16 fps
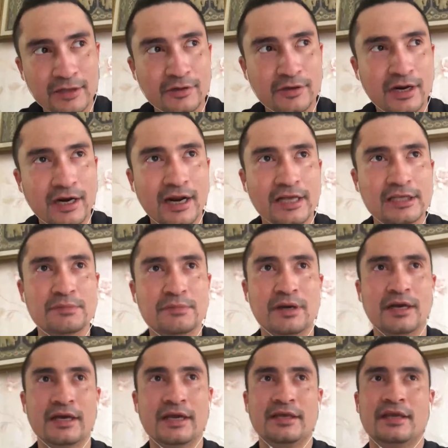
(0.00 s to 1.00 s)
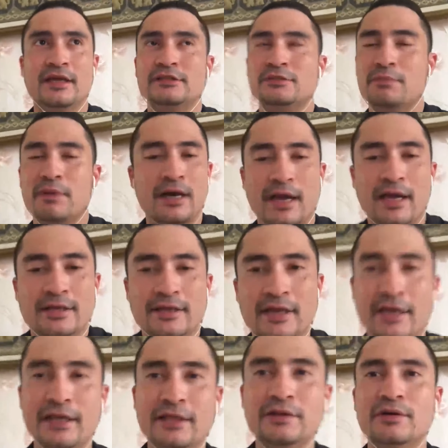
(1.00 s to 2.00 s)
atau dan lain sebagainya,
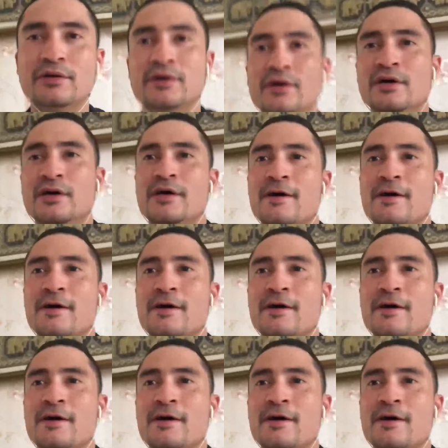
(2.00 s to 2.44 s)
sebagainya gitu loh.